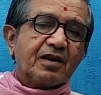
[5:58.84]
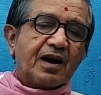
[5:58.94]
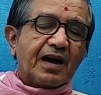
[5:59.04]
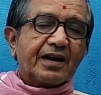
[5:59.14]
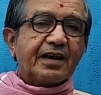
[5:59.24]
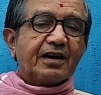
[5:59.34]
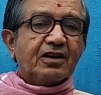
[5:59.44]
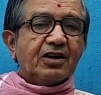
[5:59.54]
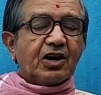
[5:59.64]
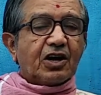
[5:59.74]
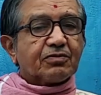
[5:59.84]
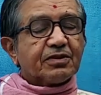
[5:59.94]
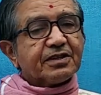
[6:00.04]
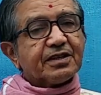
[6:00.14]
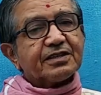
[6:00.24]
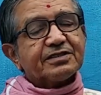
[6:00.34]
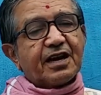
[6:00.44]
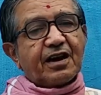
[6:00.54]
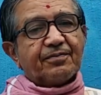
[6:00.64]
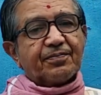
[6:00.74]
आ गया और वो इतना अच्छा
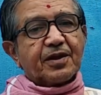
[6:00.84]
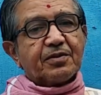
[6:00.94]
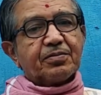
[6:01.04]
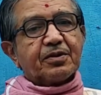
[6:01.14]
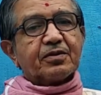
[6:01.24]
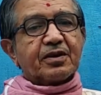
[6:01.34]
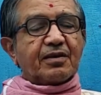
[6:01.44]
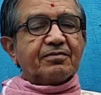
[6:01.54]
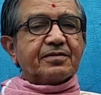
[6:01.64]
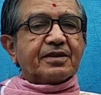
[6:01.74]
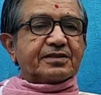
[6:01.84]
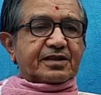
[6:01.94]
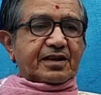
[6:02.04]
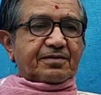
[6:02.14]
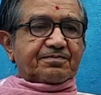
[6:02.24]
प्रोग्राम दे सका